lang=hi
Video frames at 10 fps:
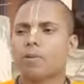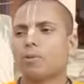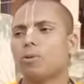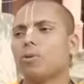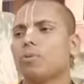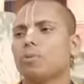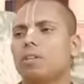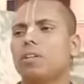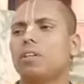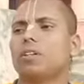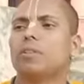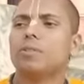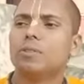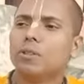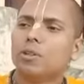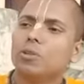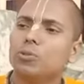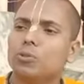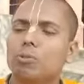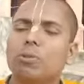तो
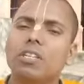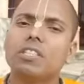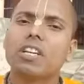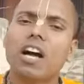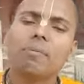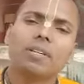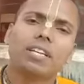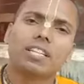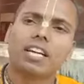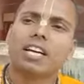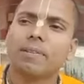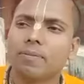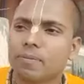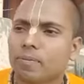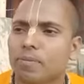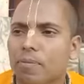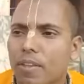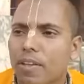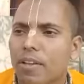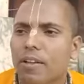जुपिटर जहाँ भी रहता है
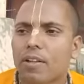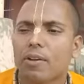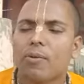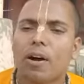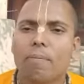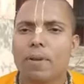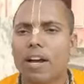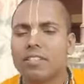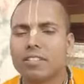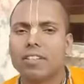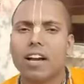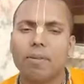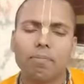वहाँ पे आज आप